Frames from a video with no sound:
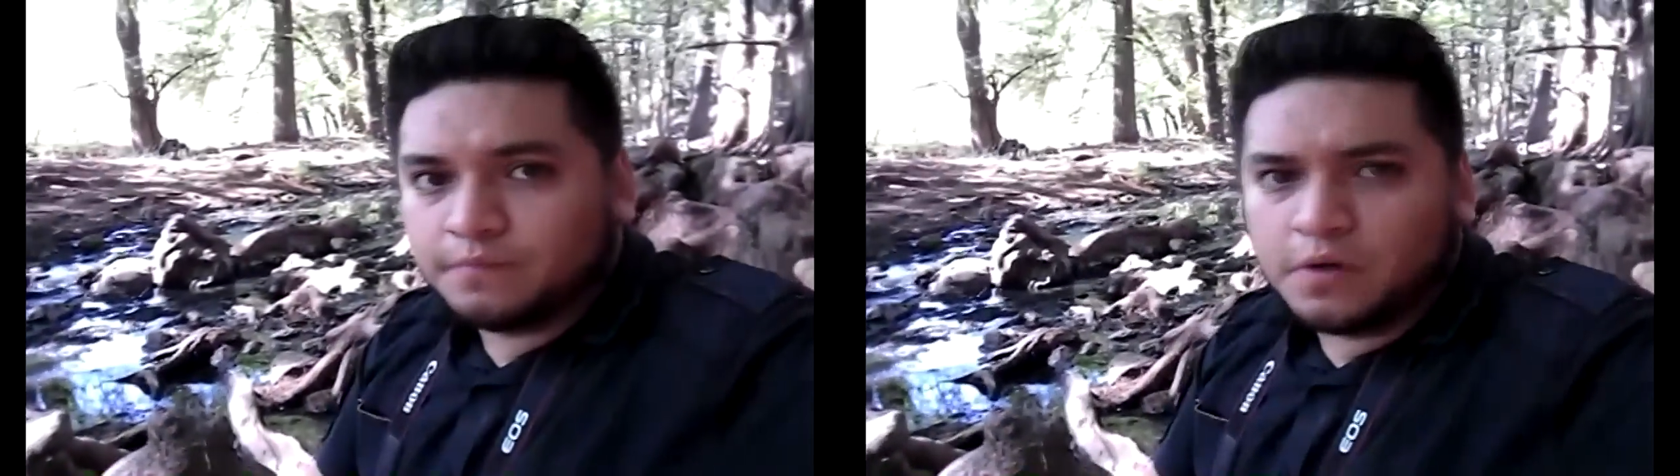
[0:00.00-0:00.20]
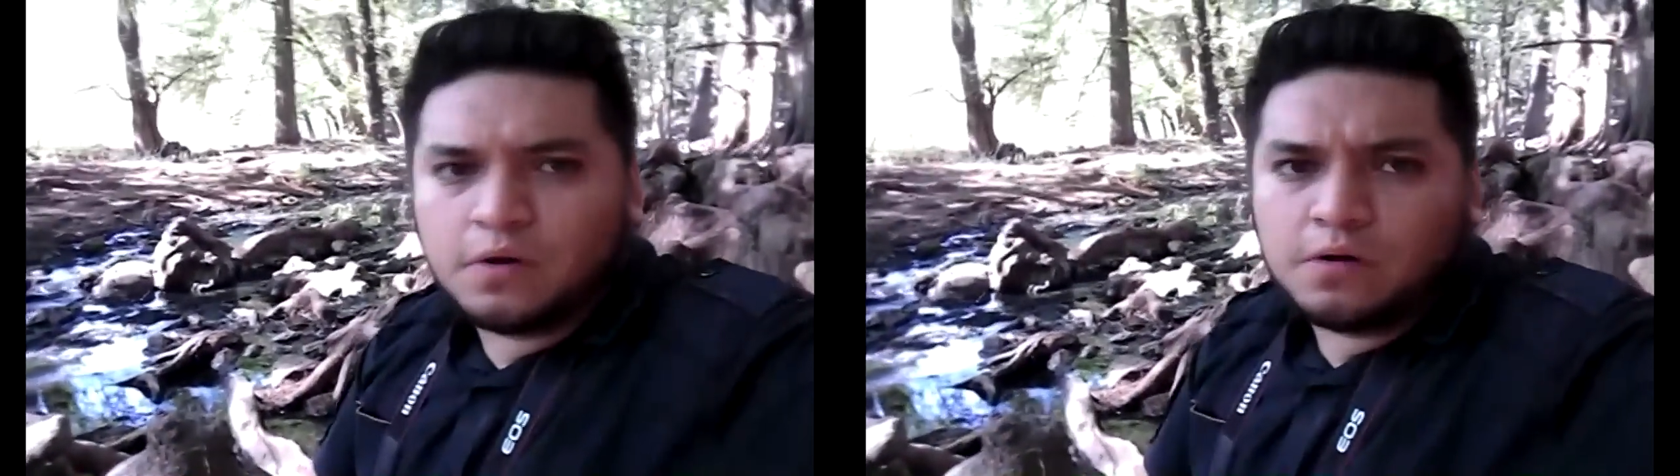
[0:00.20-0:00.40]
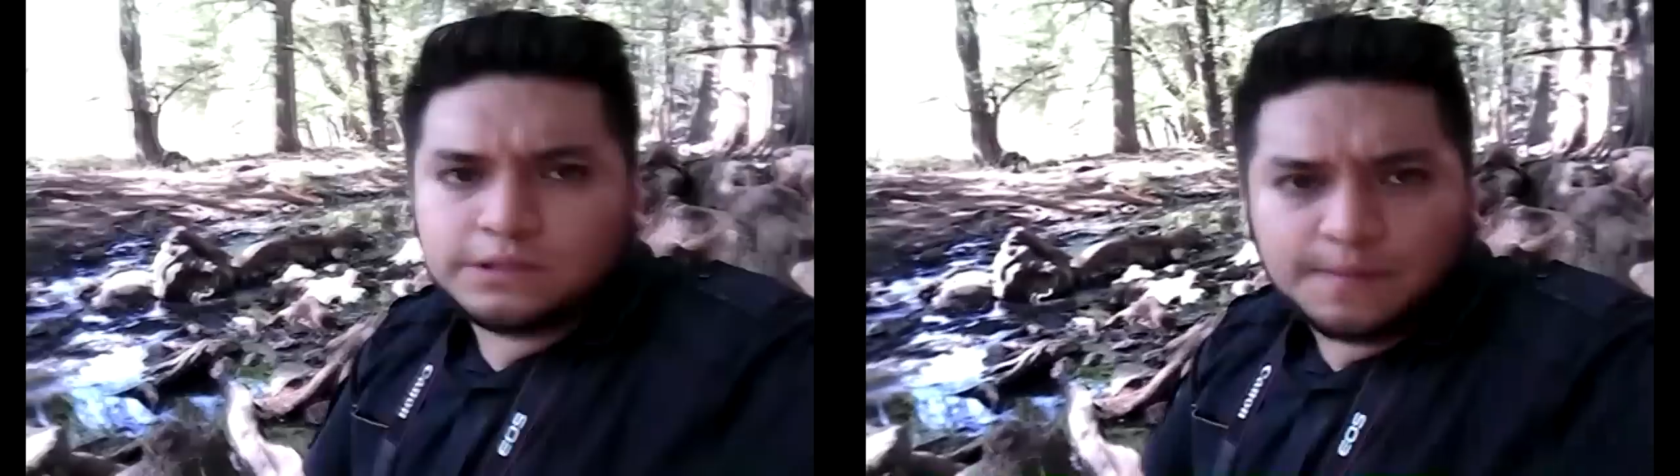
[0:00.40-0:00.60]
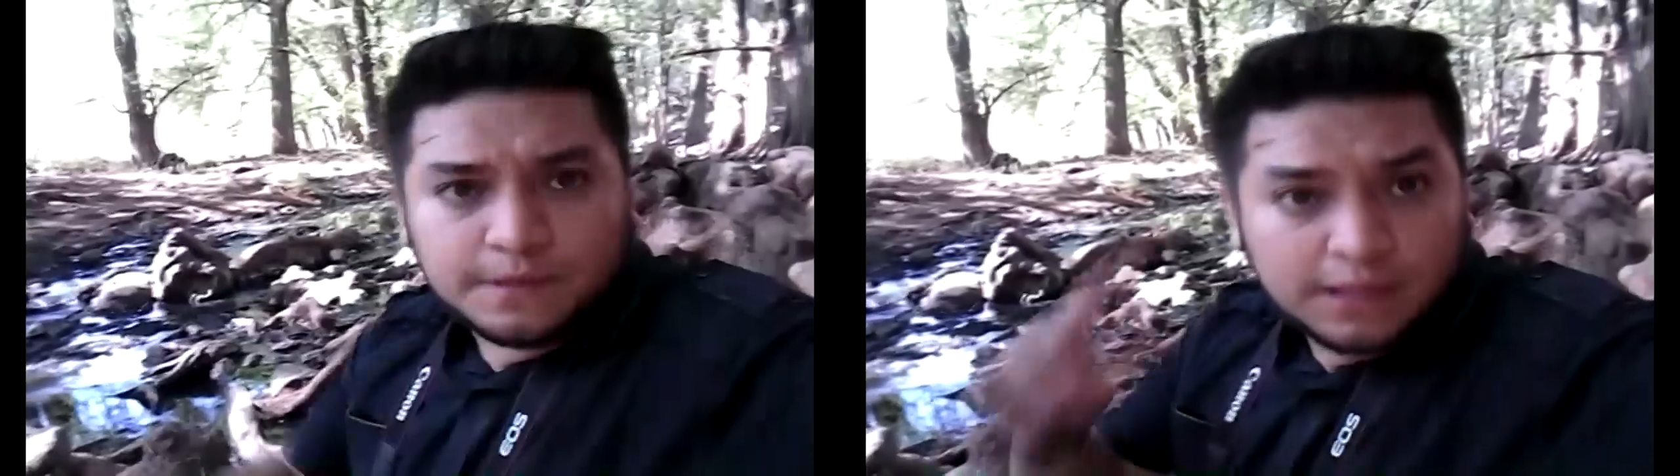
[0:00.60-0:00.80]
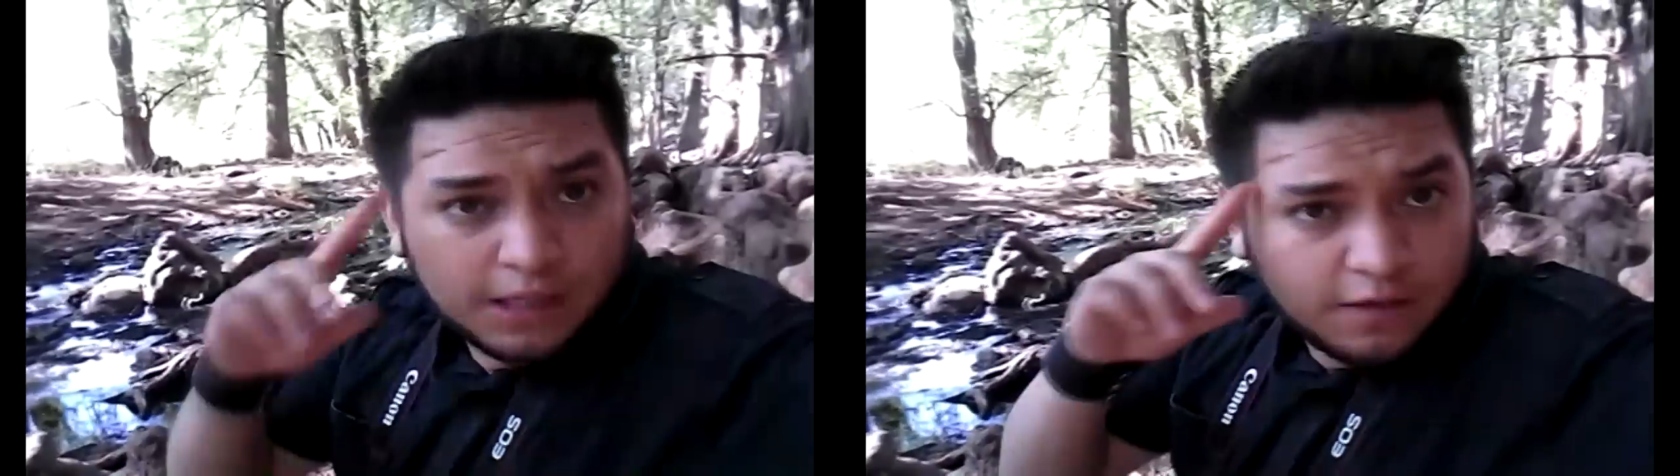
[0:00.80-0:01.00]
Pero no, esta
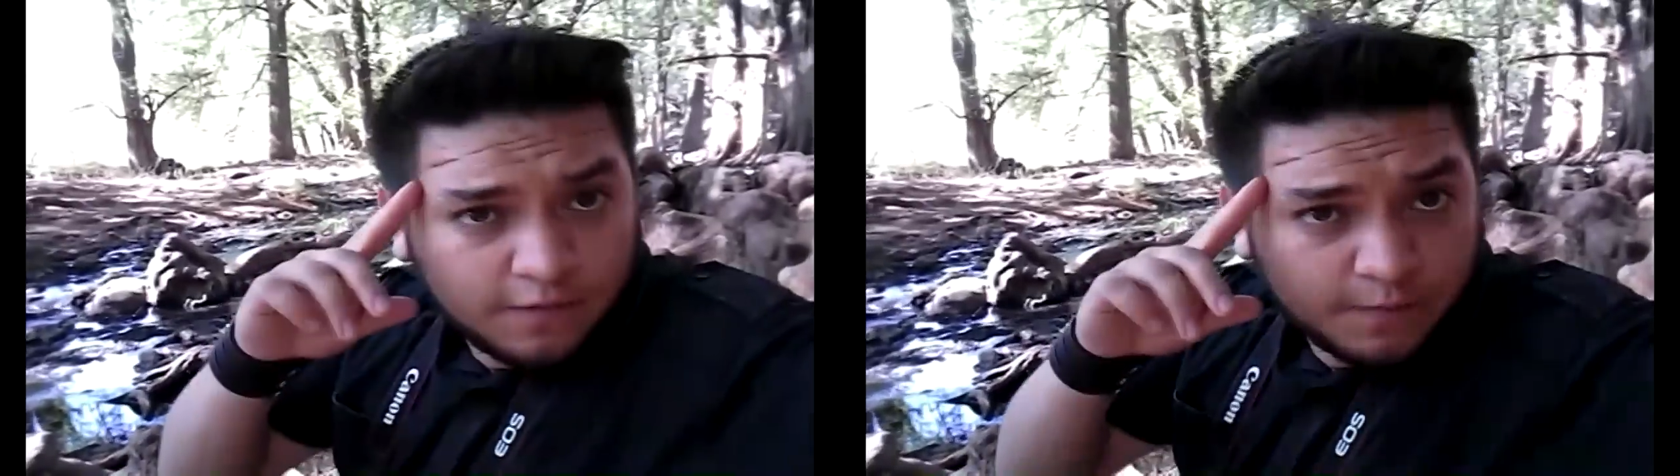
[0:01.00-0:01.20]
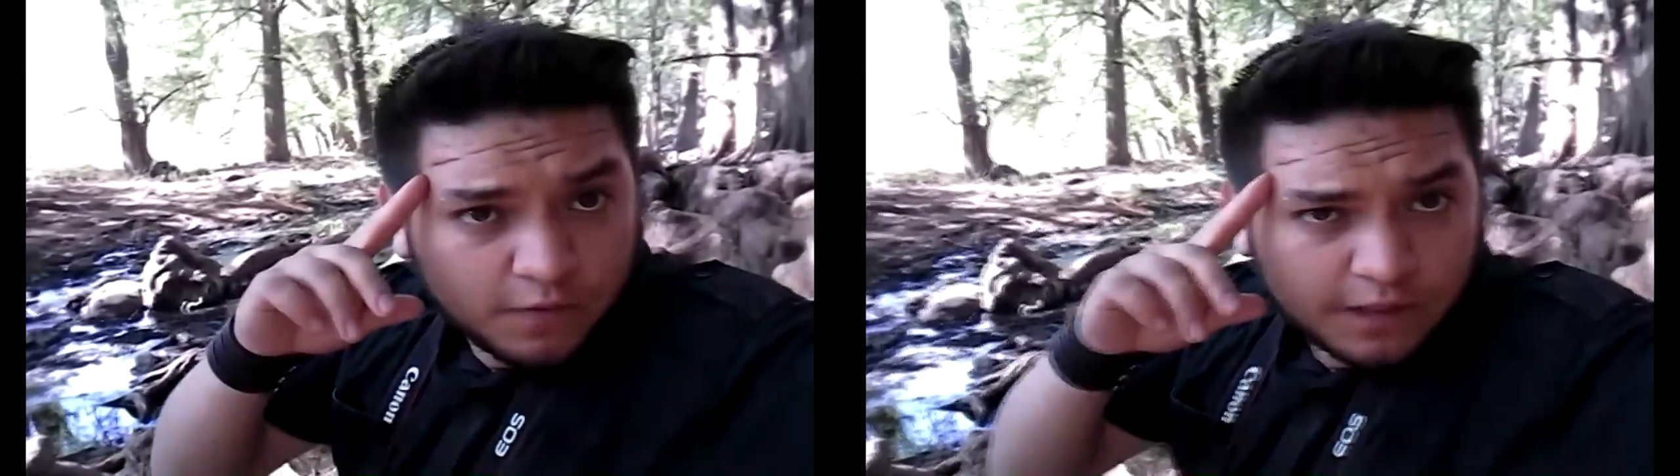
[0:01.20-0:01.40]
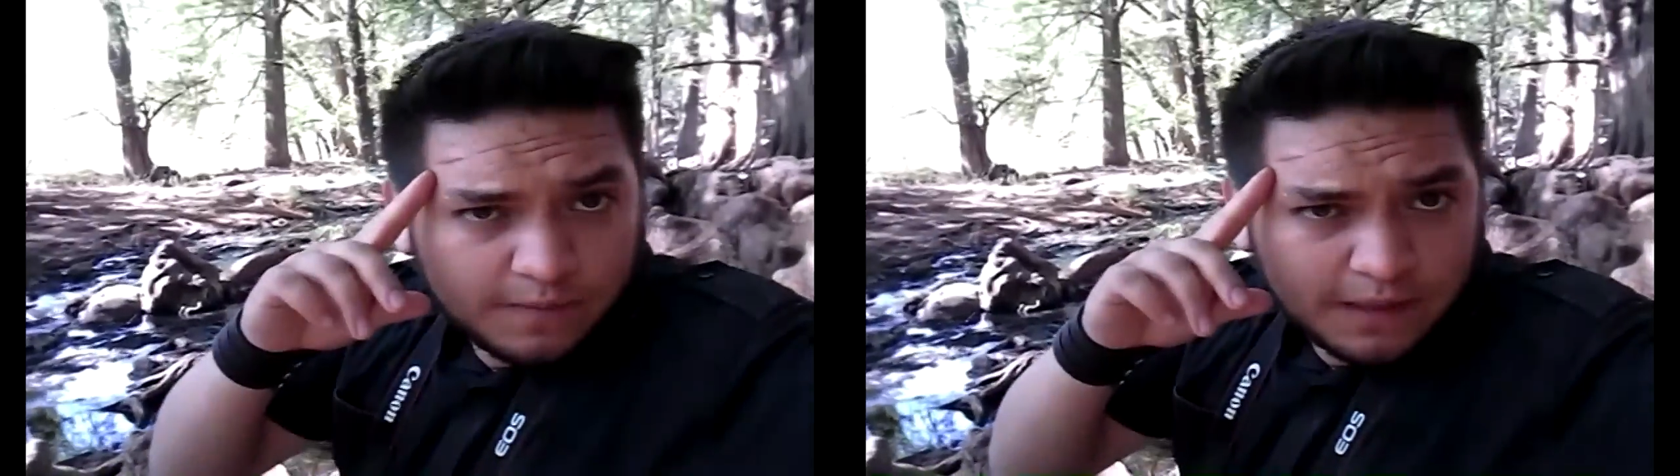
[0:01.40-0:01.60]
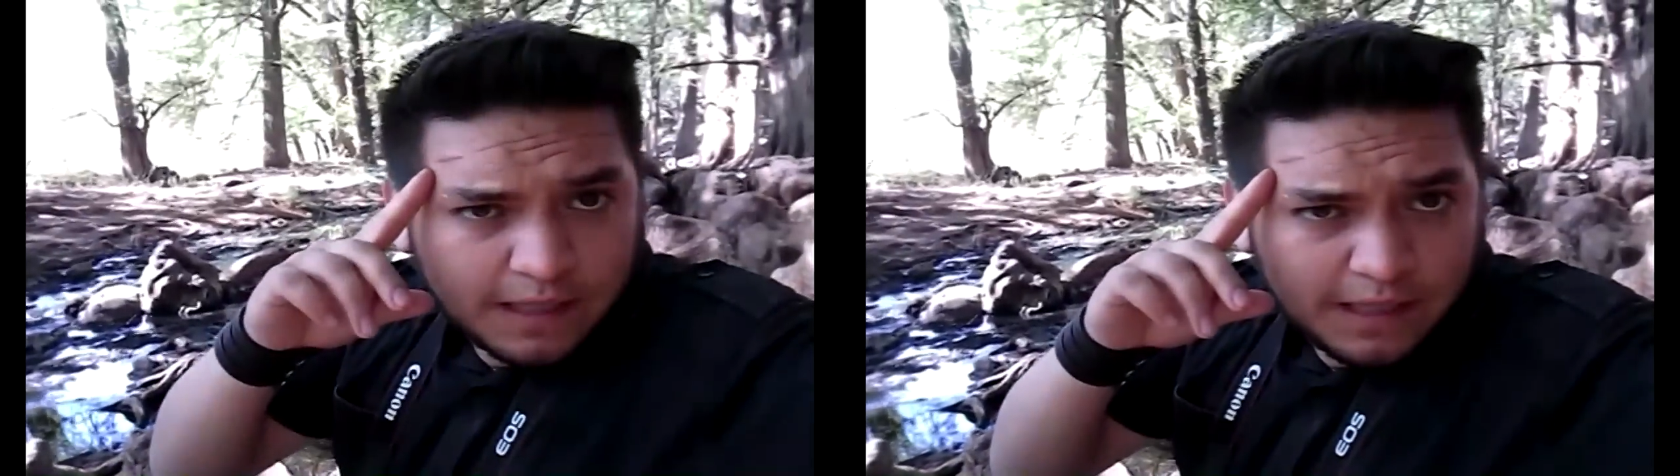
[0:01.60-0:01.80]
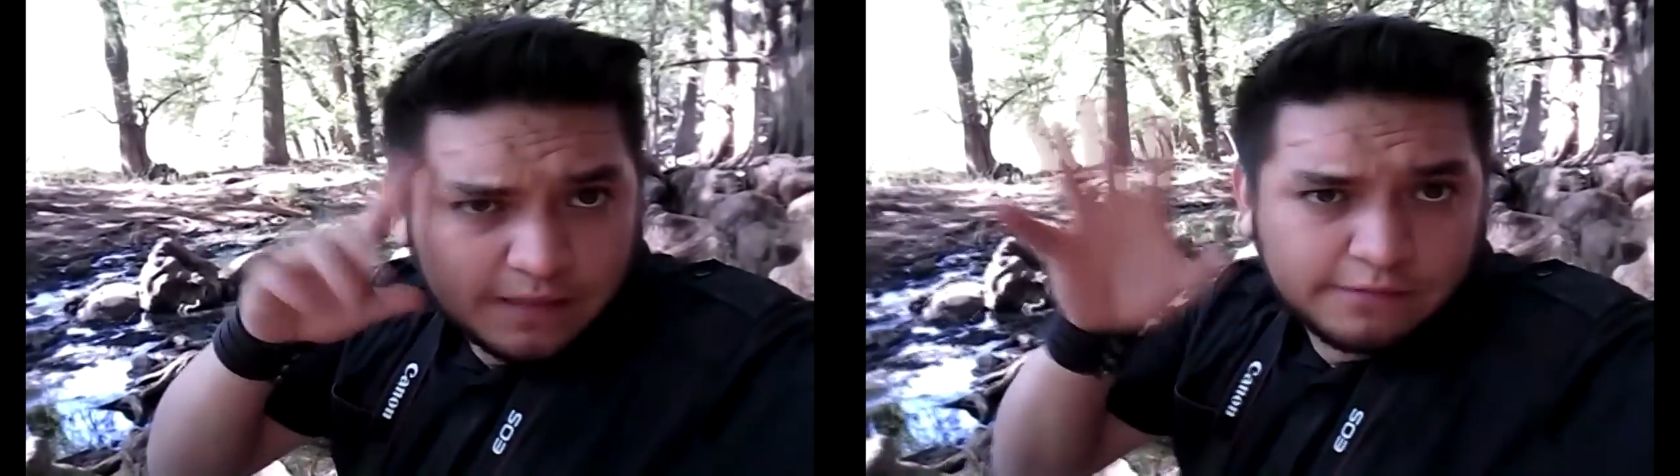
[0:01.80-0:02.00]
pendejada fue porque me
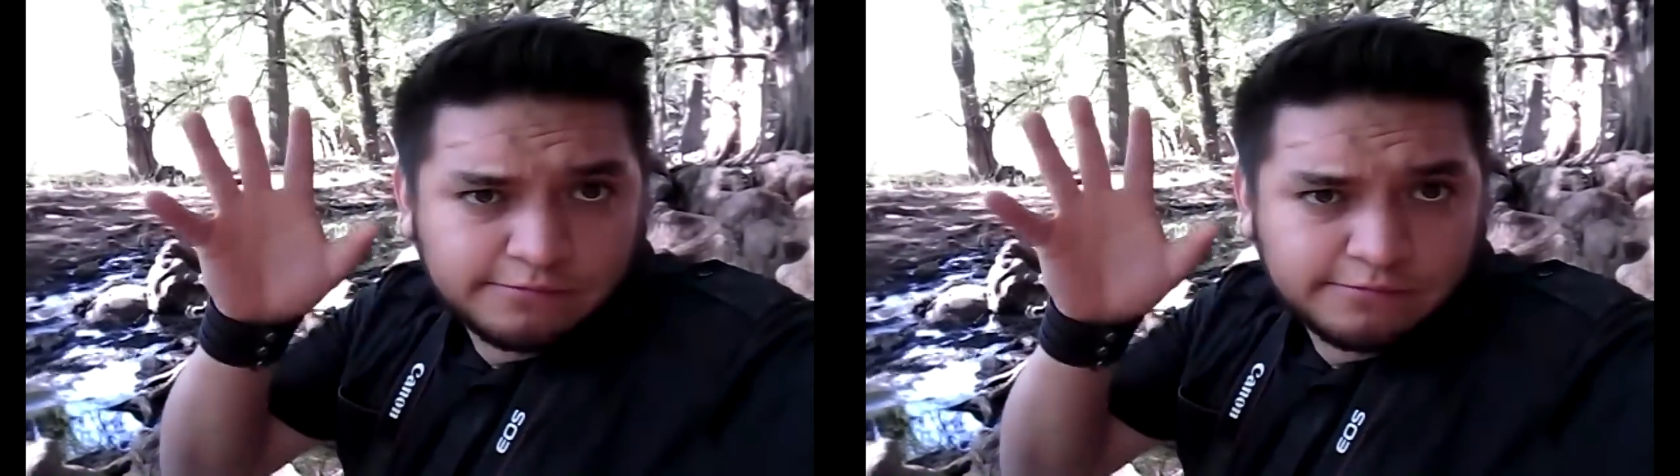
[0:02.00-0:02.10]
caí.